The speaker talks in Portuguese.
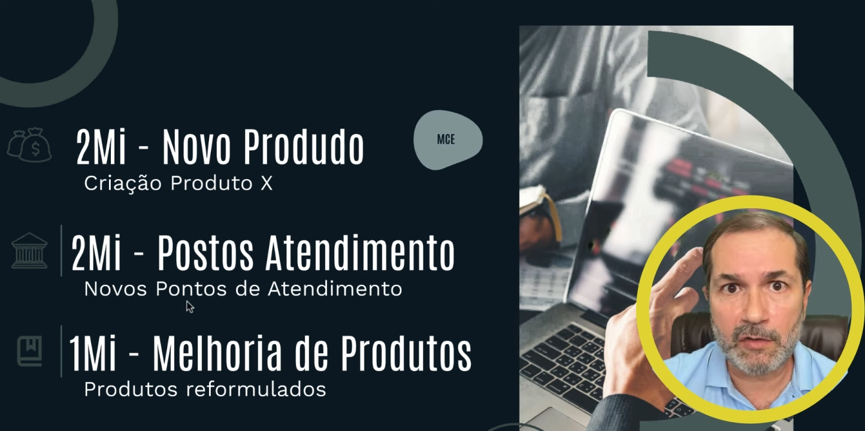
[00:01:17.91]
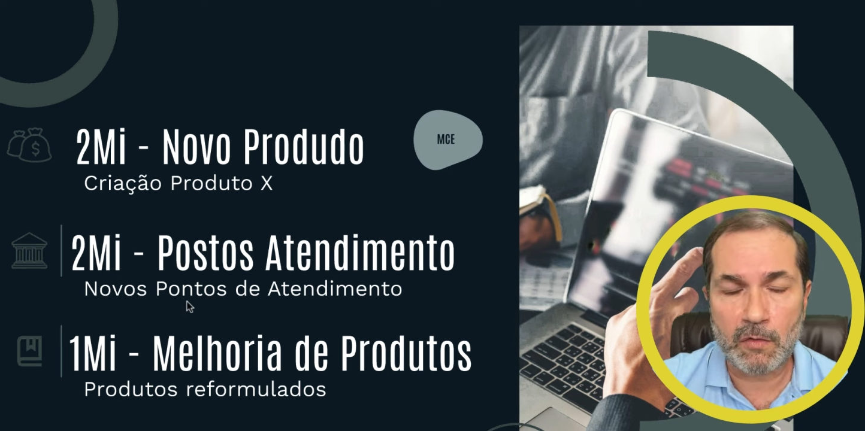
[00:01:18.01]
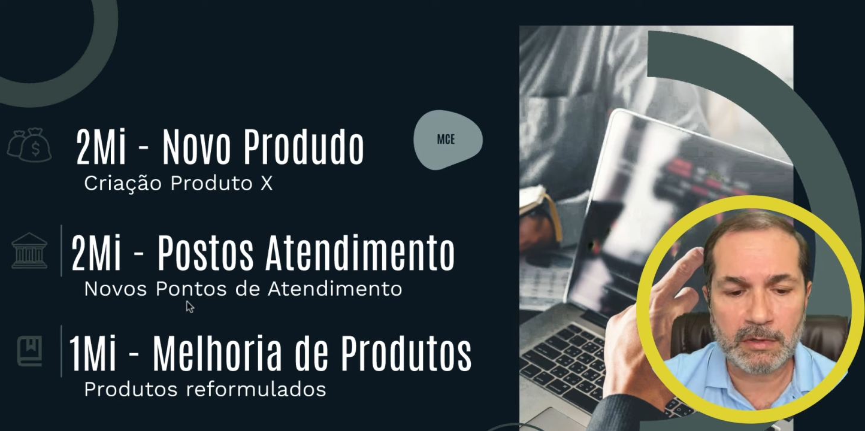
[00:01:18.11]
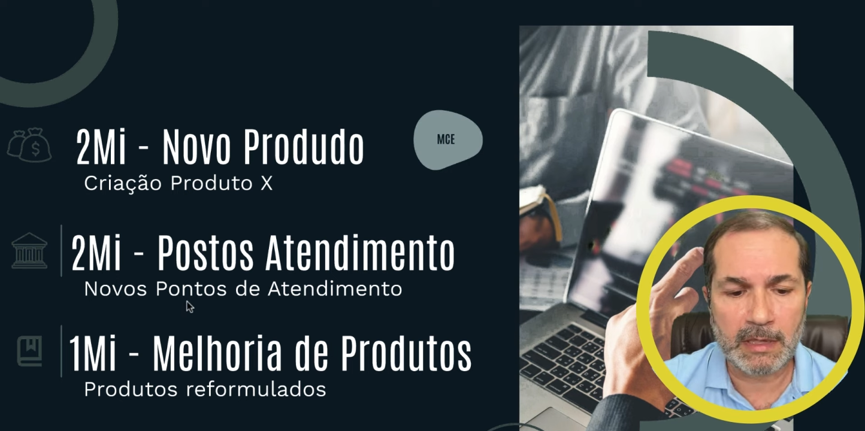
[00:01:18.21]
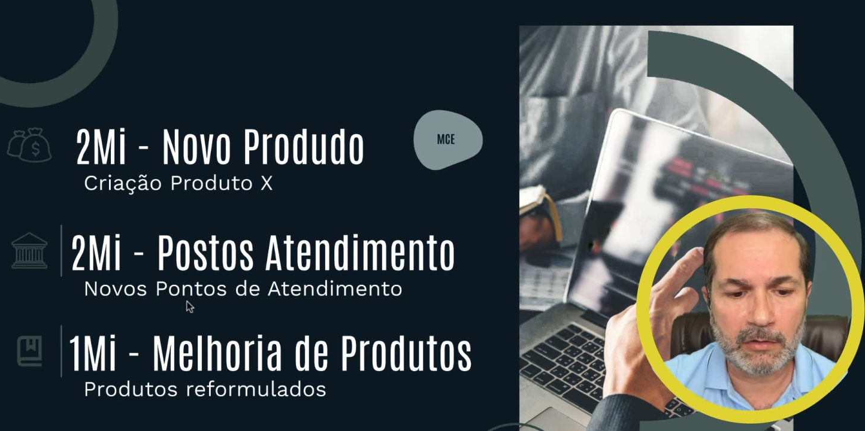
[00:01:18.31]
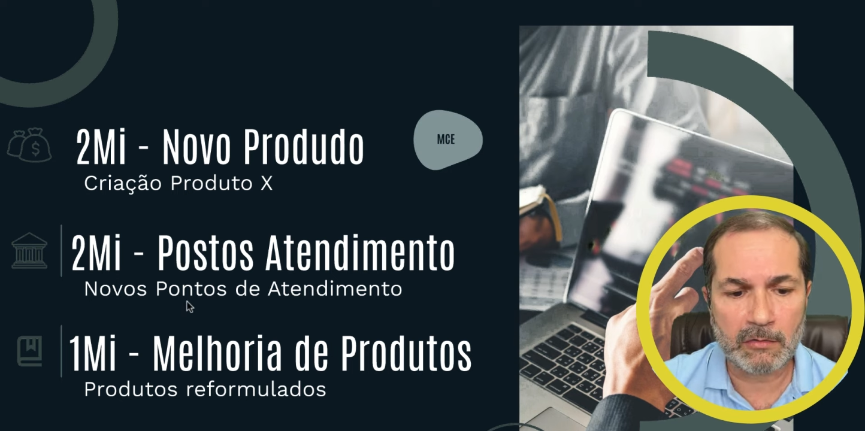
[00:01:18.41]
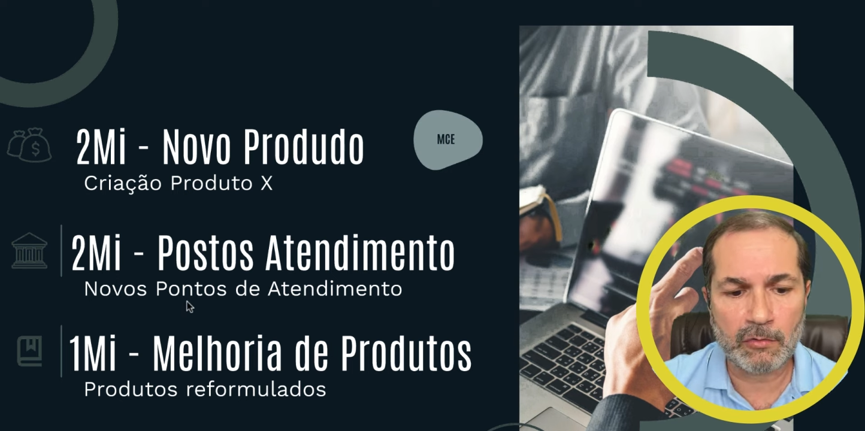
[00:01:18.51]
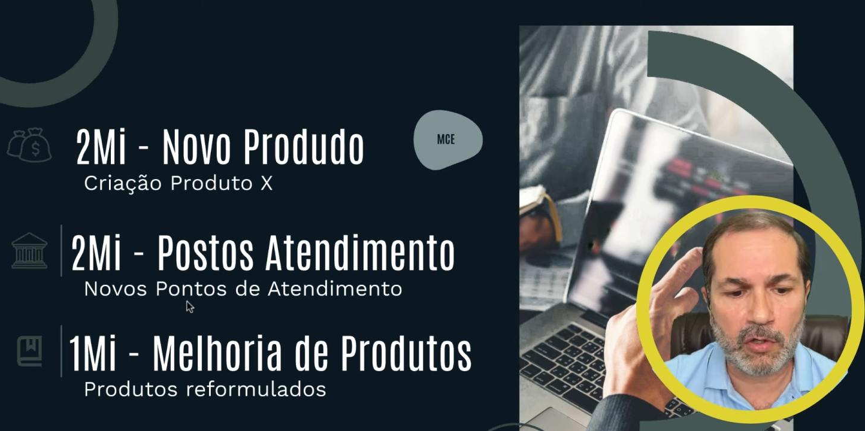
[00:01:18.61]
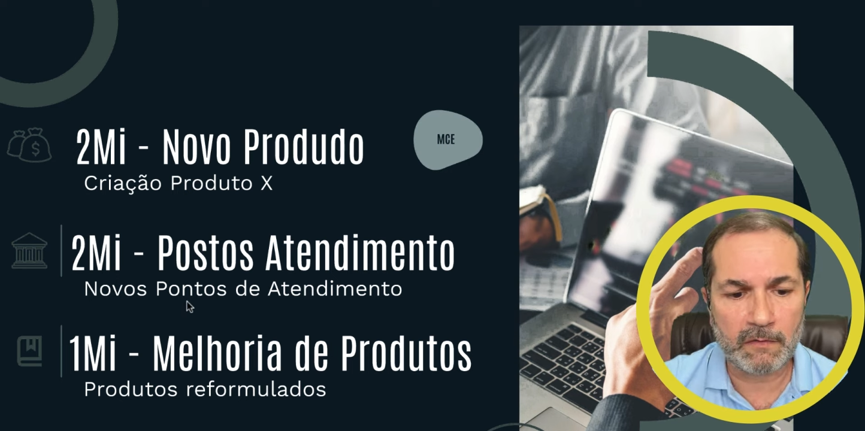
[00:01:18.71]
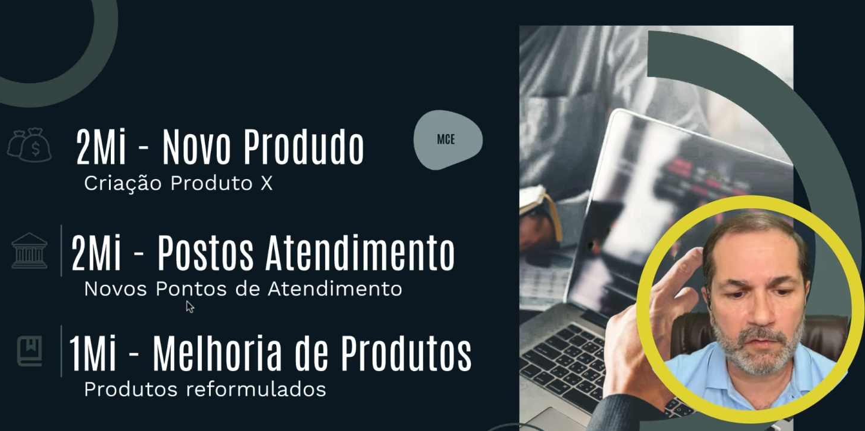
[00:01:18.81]
contato com
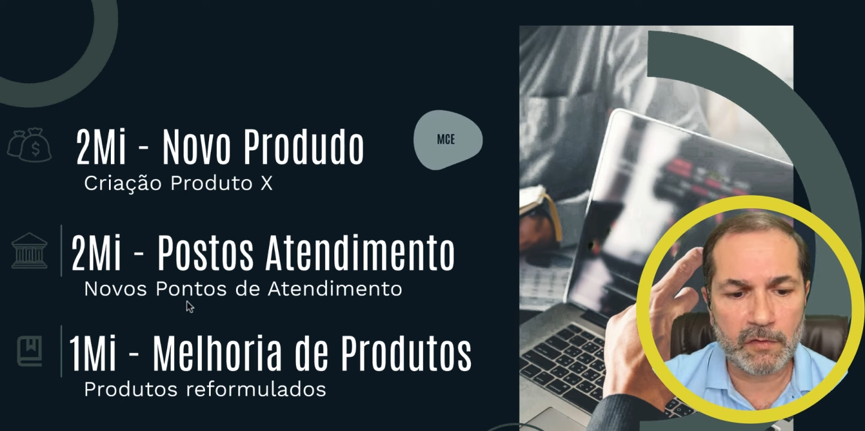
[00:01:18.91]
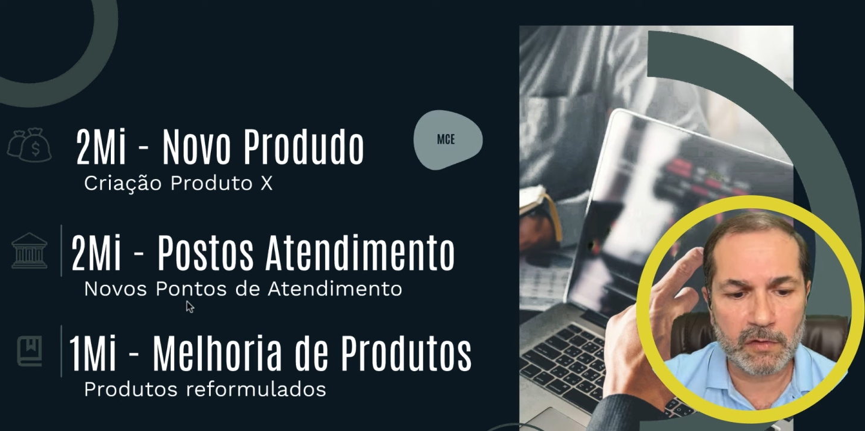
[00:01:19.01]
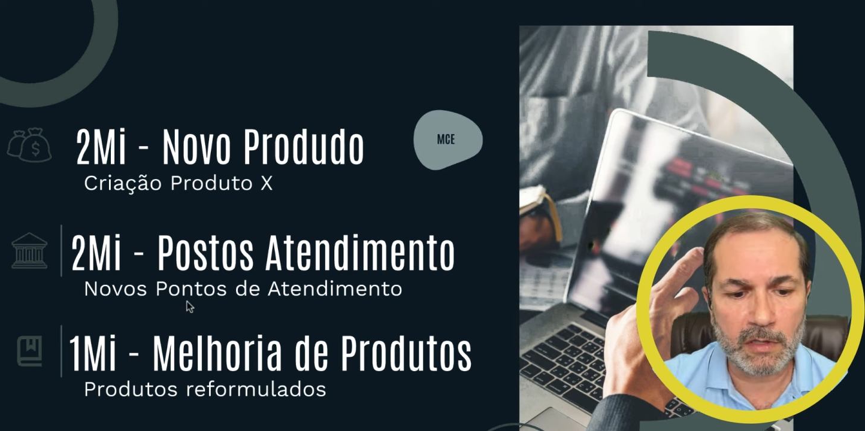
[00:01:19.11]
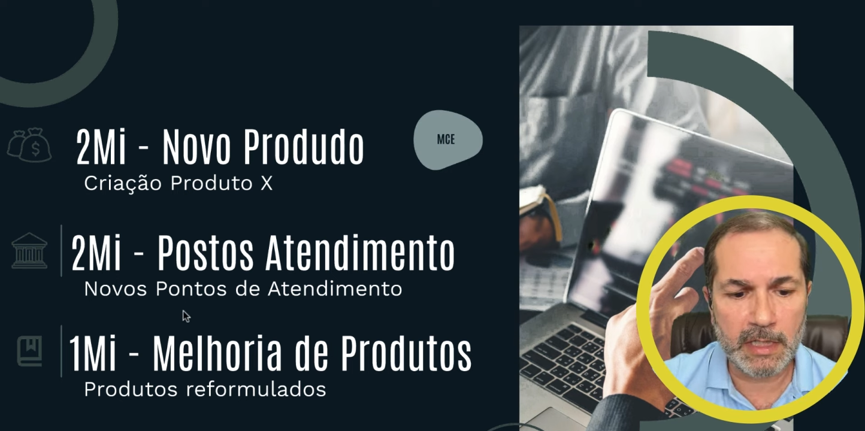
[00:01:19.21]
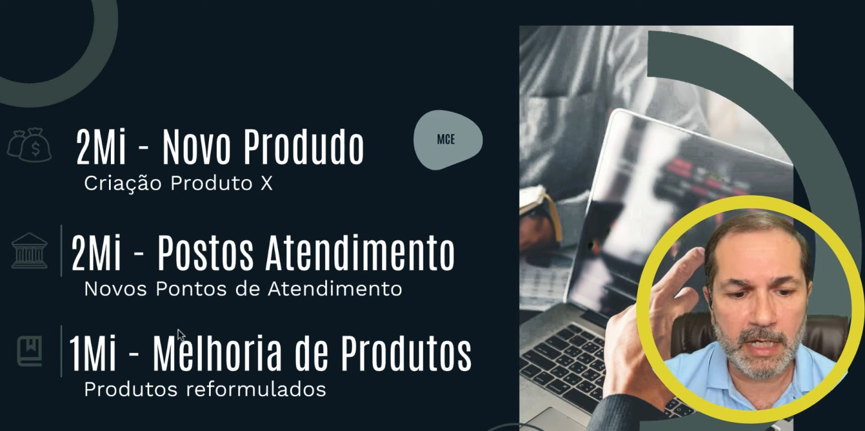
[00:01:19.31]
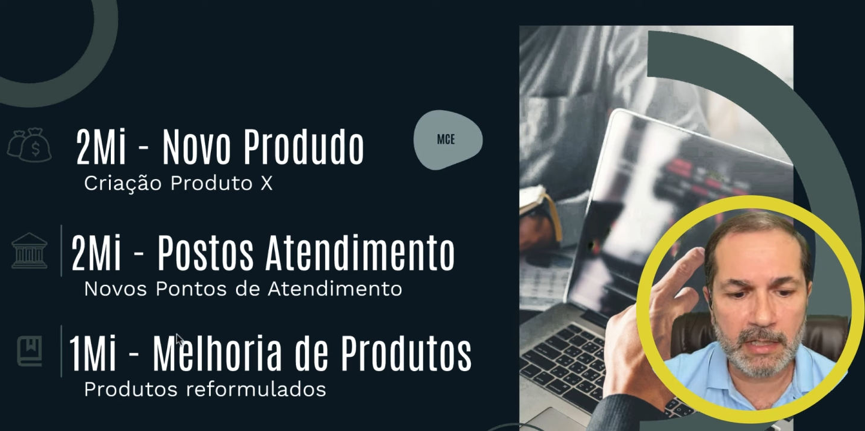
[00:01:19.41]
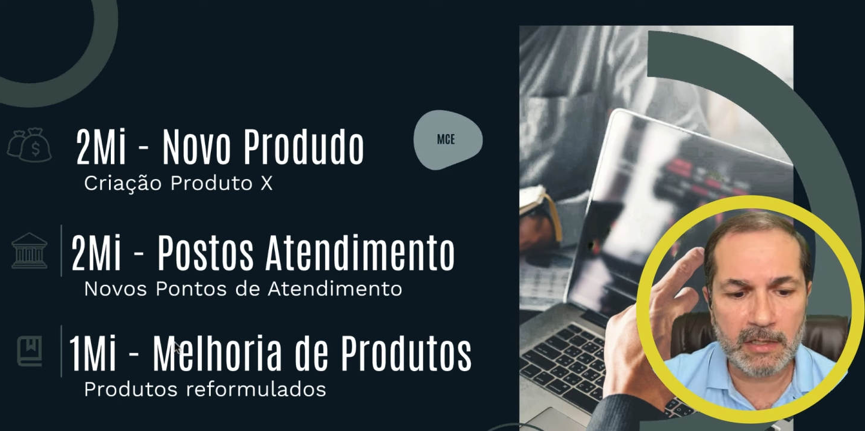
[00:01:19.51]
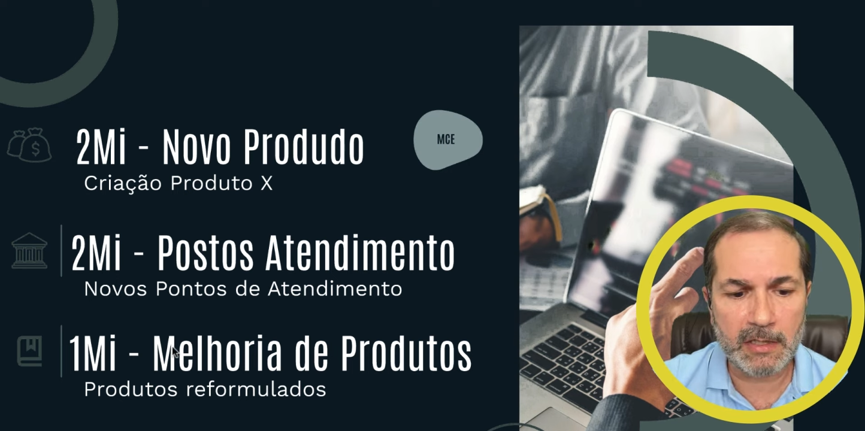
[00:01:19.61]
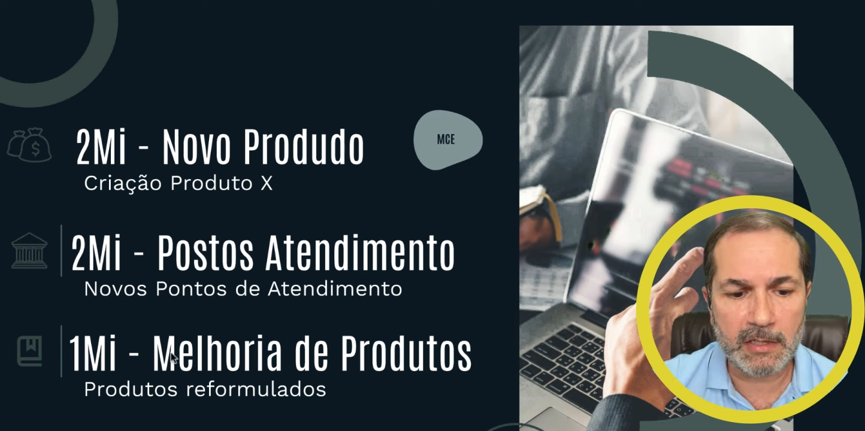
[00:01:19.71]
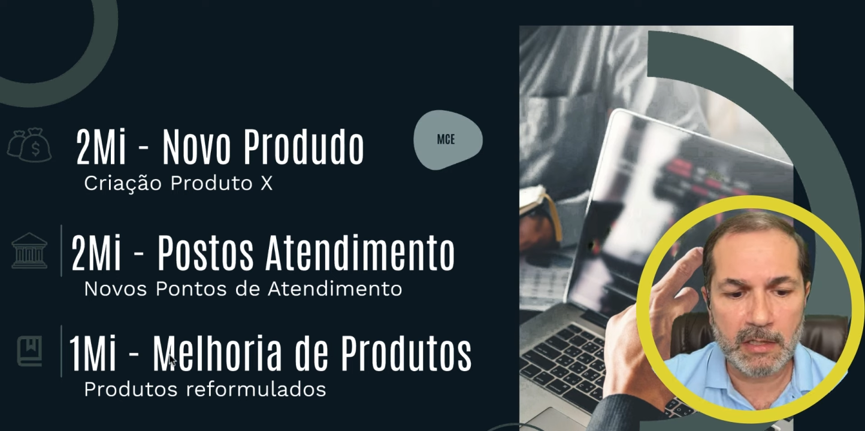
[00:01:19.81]
novos clientes,